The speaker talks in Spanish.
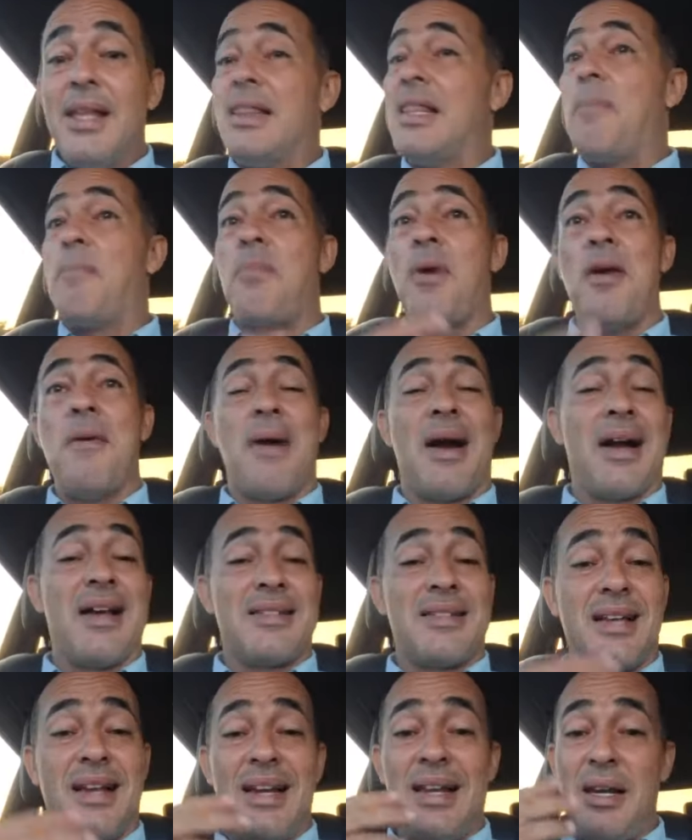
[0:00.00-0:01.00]
Después iban
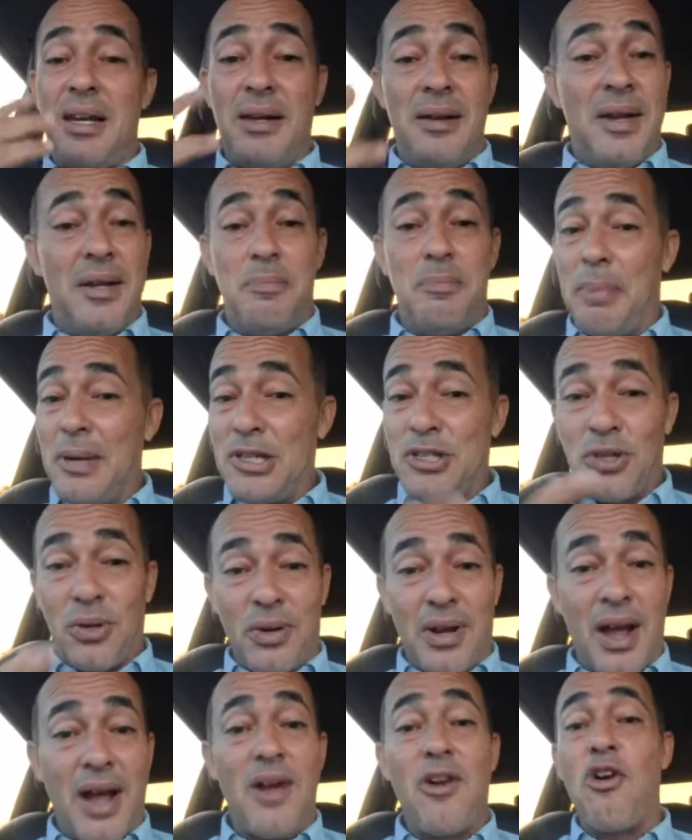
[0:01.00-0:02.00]
a salir
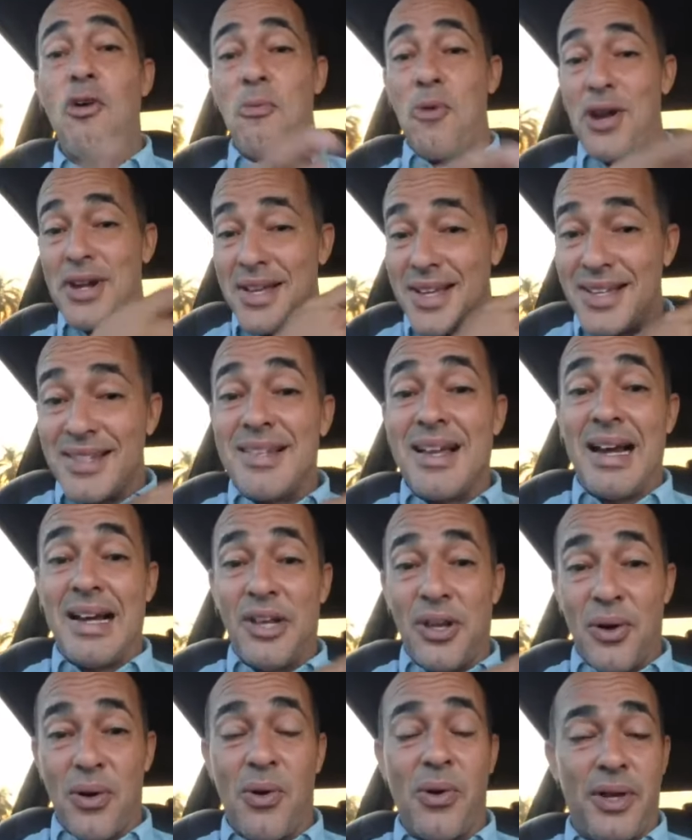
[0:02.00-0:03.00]
personas como el que
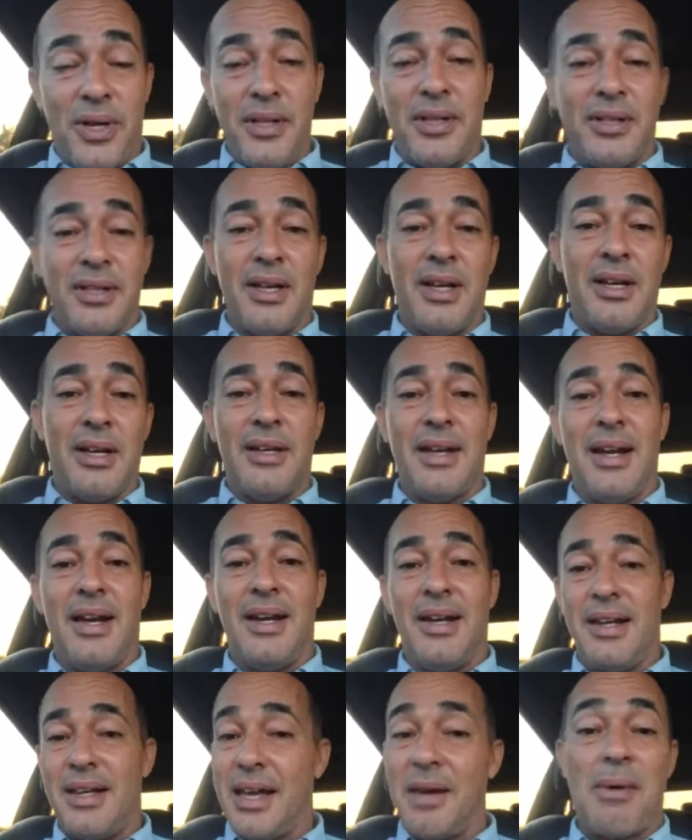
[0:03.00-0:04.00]
salió hoy,
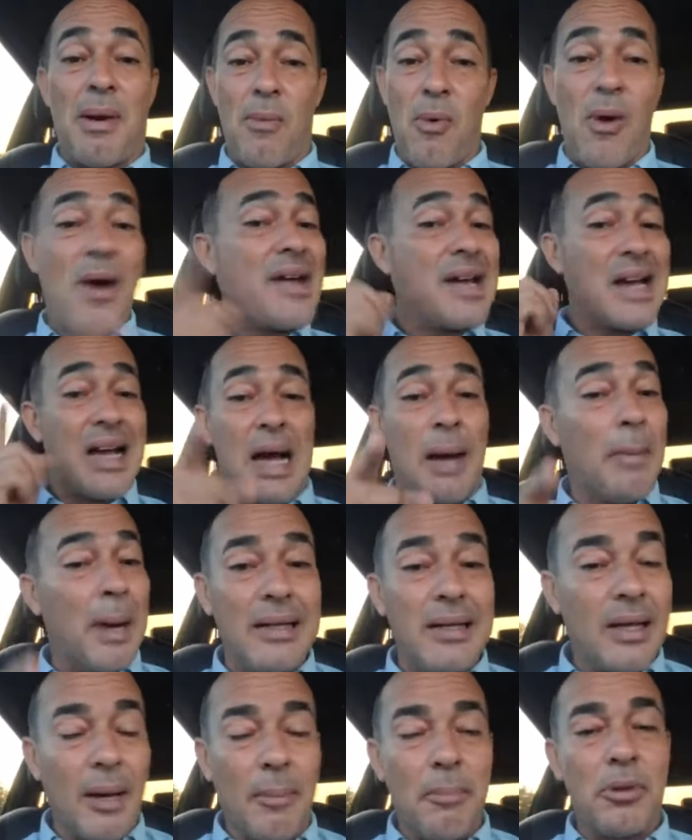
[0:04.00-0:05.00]
el que vamos a
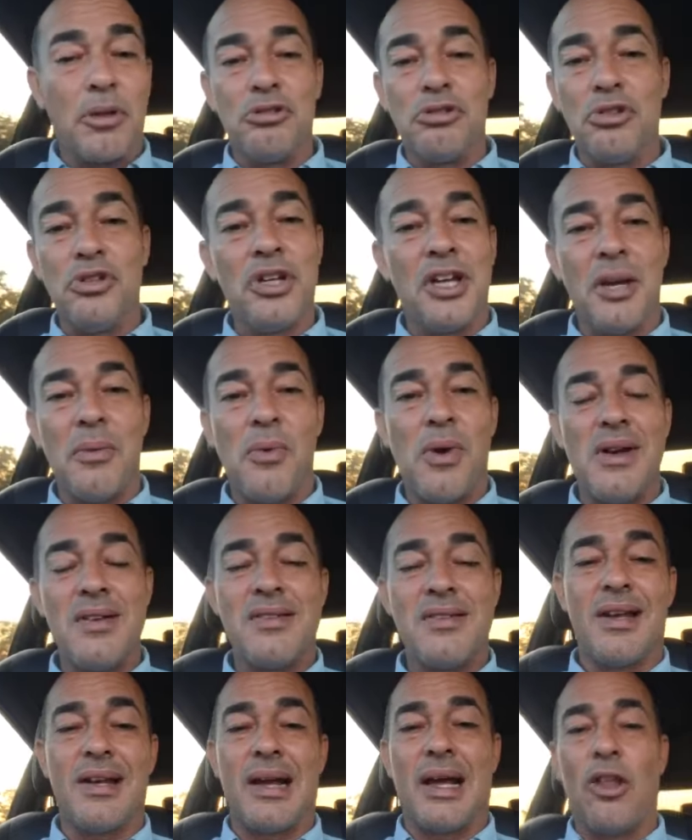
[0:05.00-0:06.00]
escamar tan pronto lleguemos
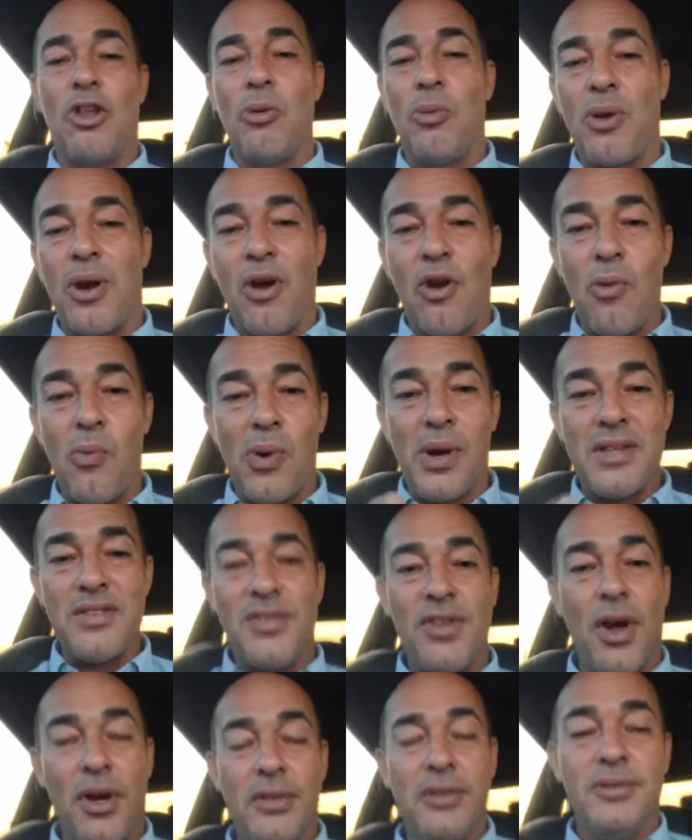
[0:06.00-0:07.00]
al Senado por
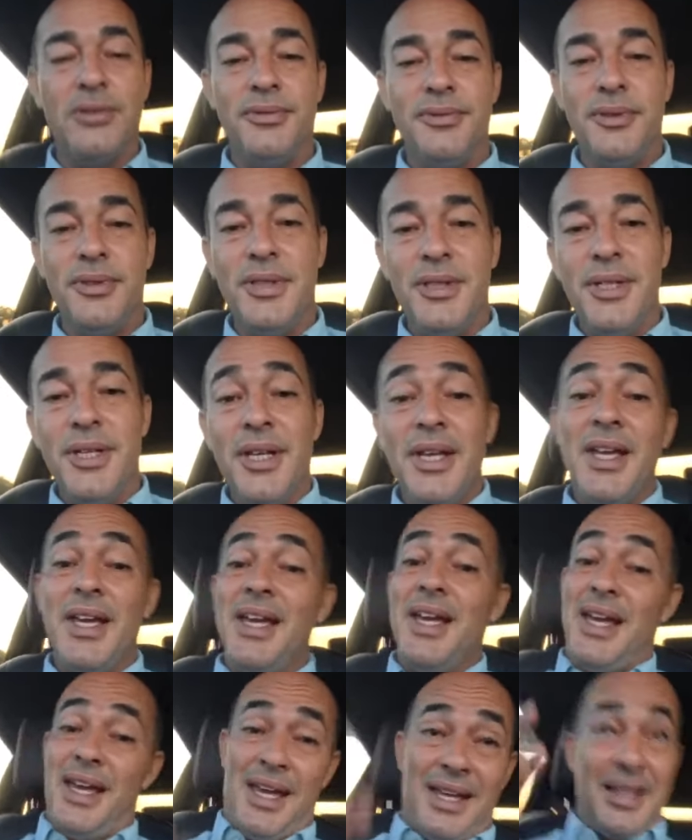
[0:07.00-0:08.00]
acumulación.
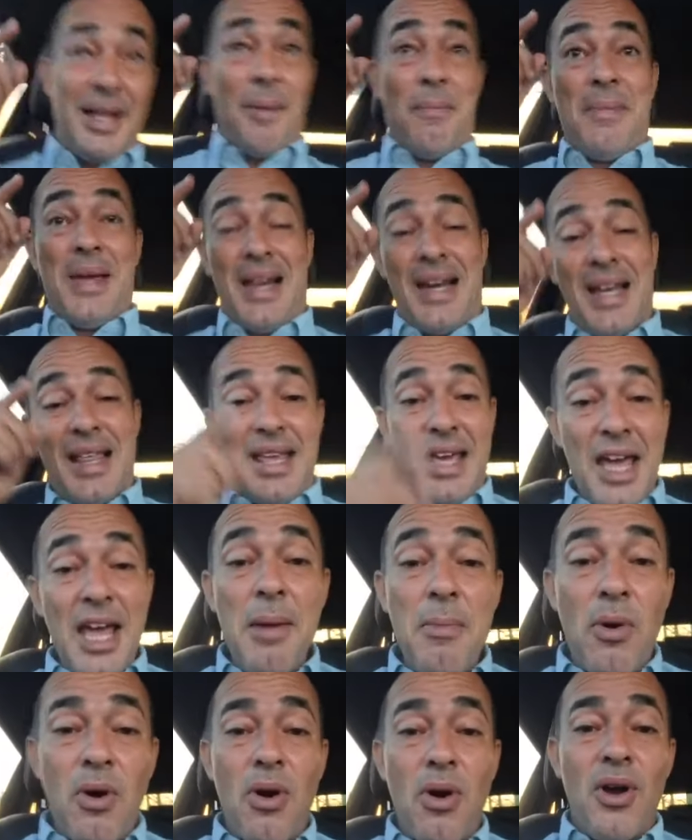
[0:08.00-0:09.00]
Y también le
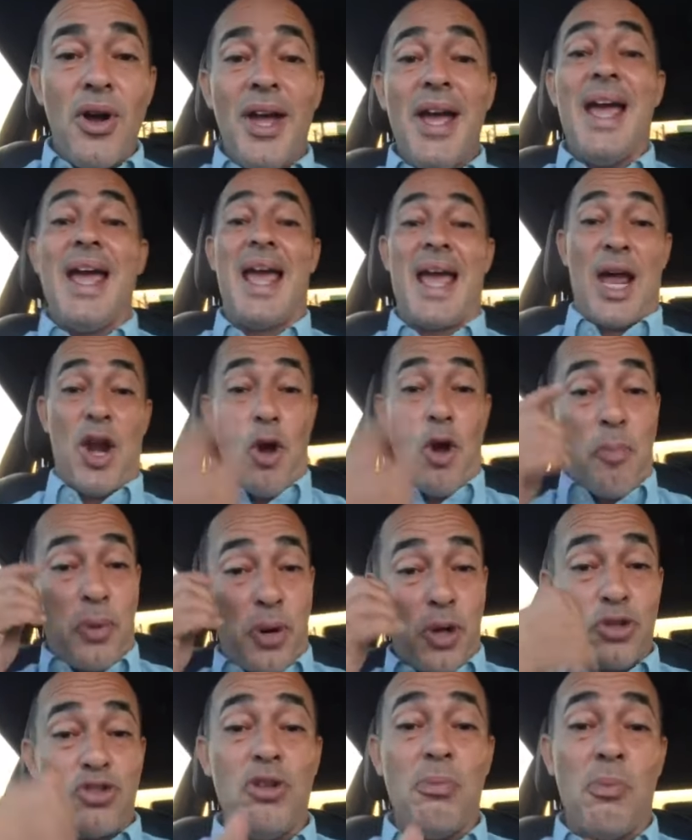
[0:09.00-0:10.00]
dijimos que lo
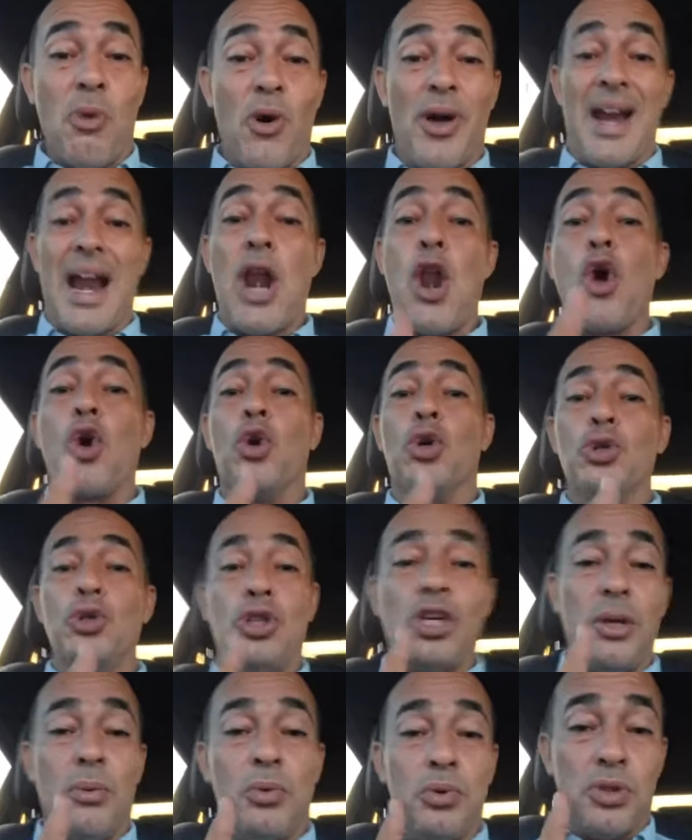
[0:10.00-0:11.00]
próximo era lo
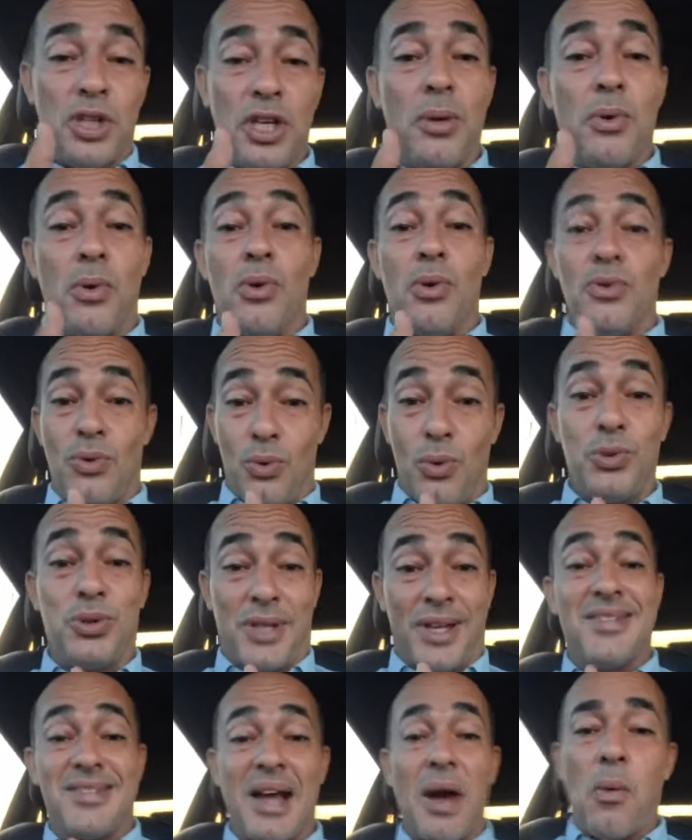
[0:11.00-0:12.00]
contributivo.
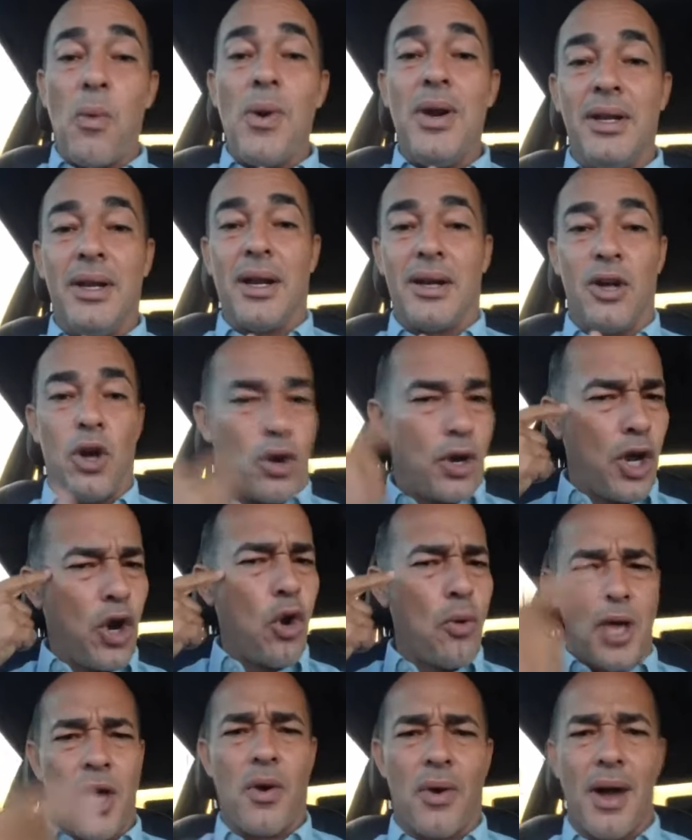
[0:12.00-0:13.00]
Ustedes se acuerdan, los que
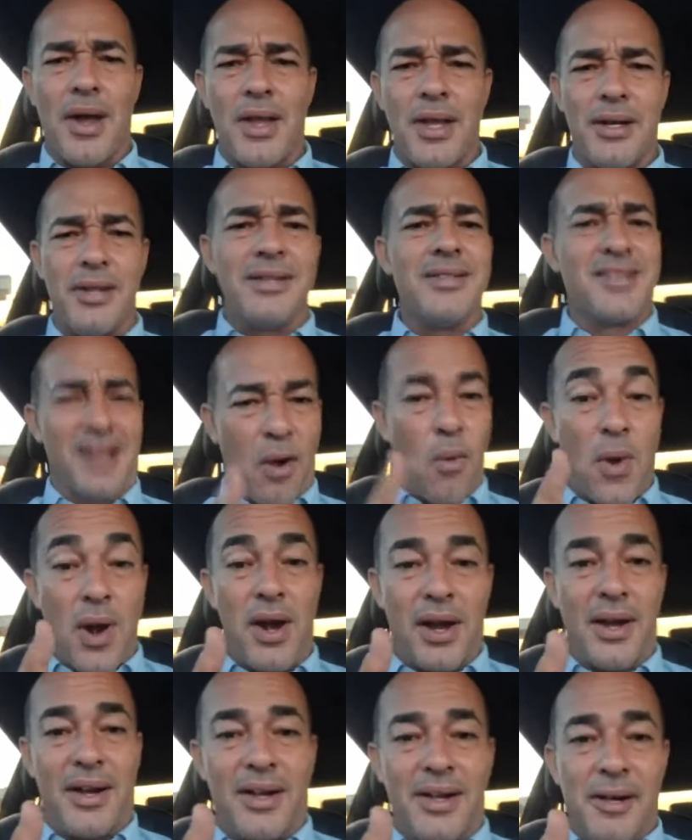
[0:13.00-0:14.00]
lo vieron ayer, ¿se acuerdan?